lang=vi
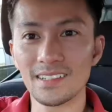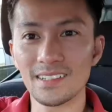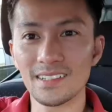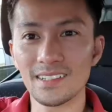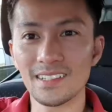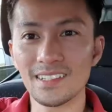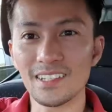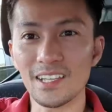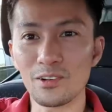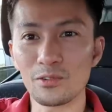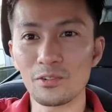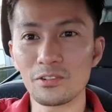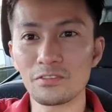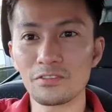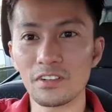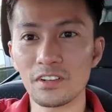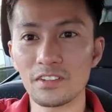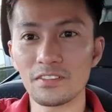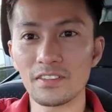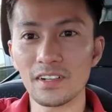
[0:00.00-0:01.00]
Xin chào quý
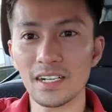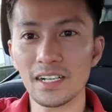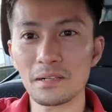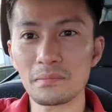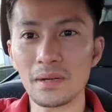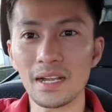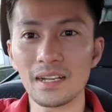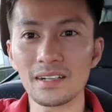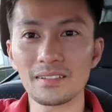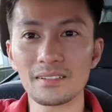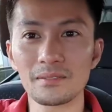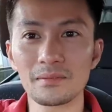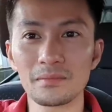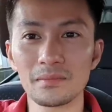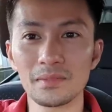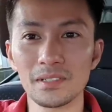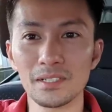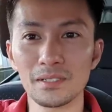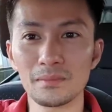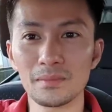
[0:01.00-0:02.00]
vị và các bạn,
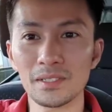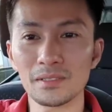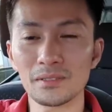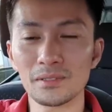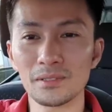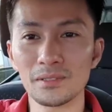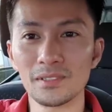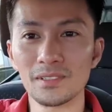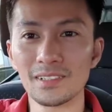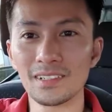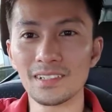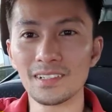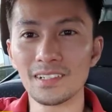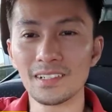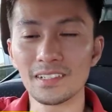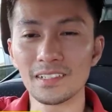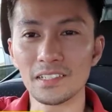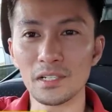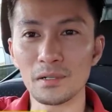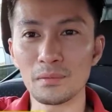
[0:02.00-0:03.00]
mình là Michael.
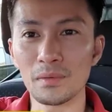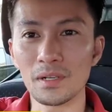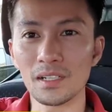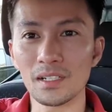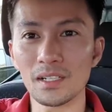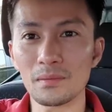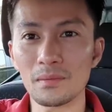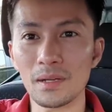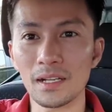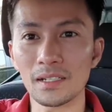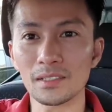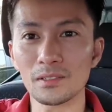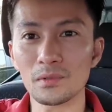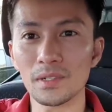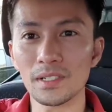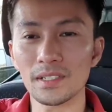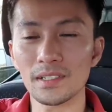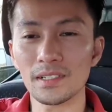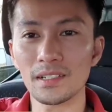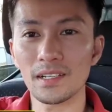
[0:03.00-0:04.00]
Chào mừng các bạn đã
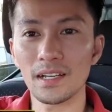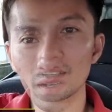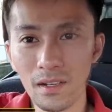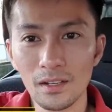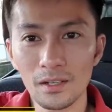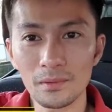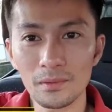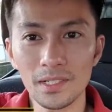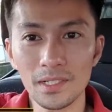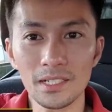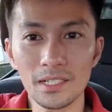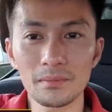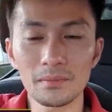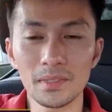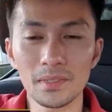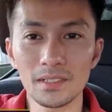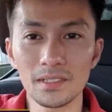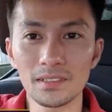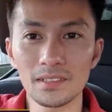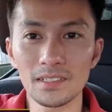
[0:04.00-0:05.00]
quay trở lại. Hôm nay
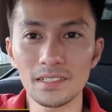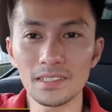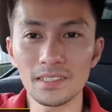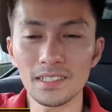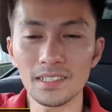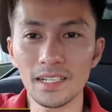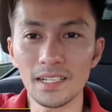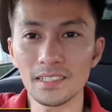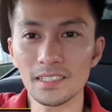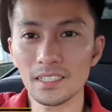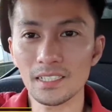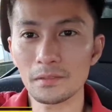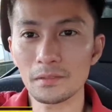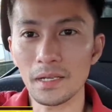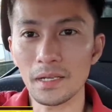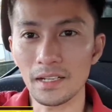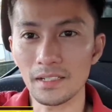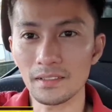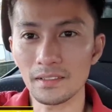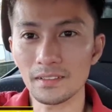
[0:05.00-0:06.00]
mình chia sẻ với các
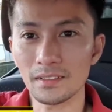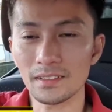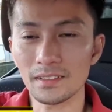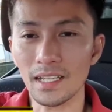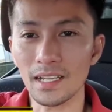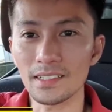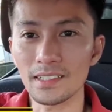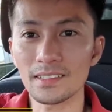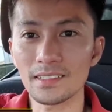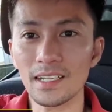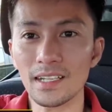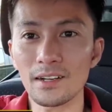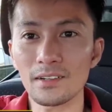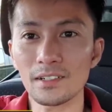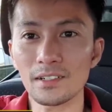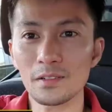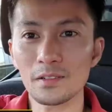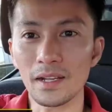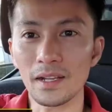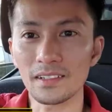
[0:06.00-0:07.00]
bạn tại
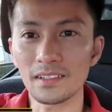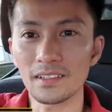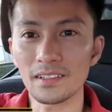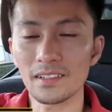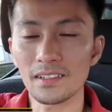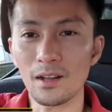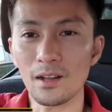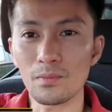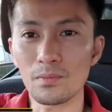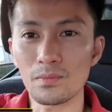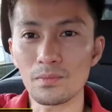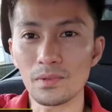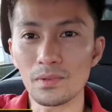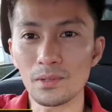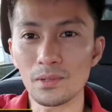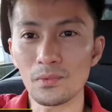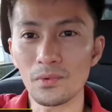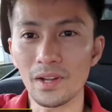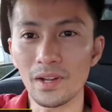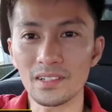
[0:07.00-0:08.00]
sao các bạn nên học
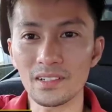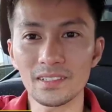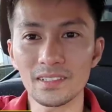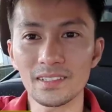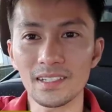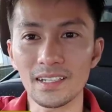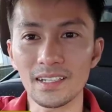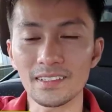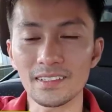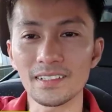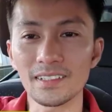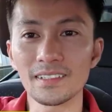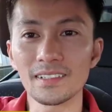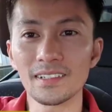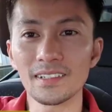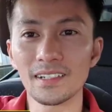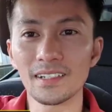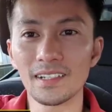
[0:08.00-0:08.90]
lớp quản lý tài chính.